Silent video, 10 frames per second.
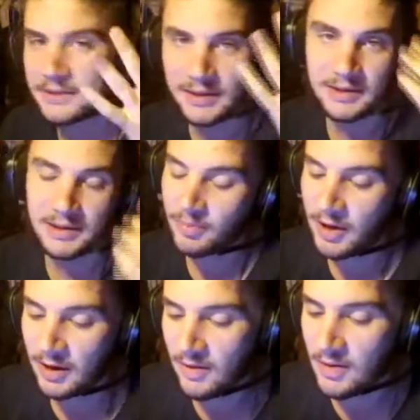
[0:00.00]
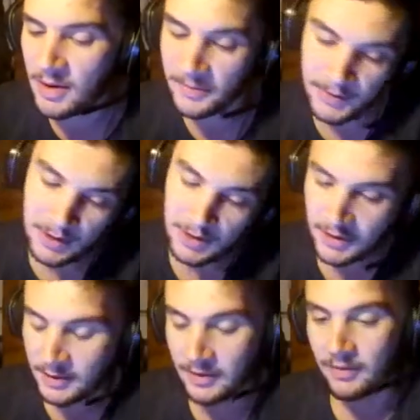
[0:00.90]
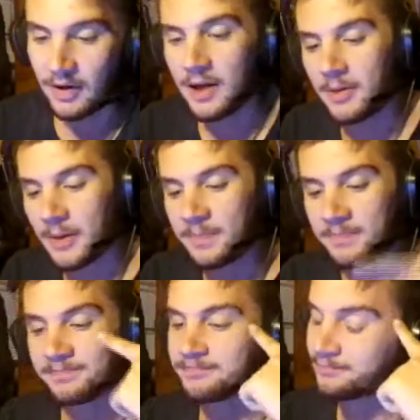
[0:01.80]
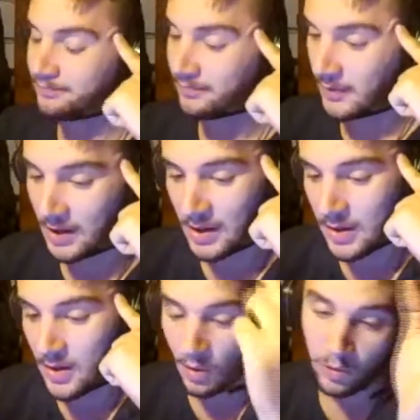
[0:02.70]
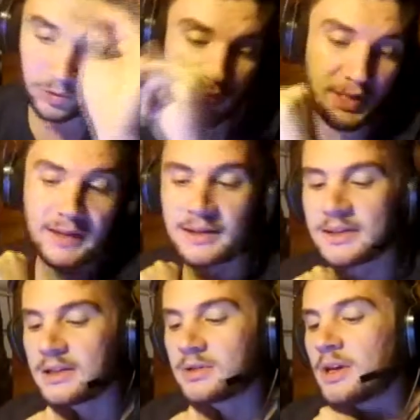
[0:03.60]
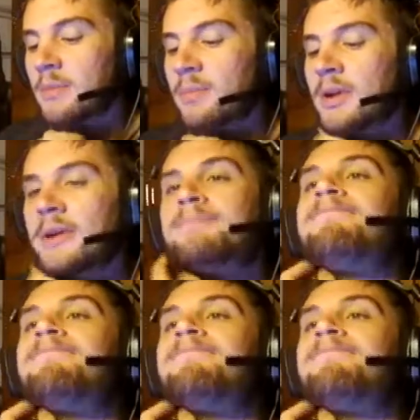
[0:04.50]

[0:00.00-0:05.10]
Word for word: ça ne serait pas arrivé, mais voilà quoi. On retourne à la tristesse du gameplay.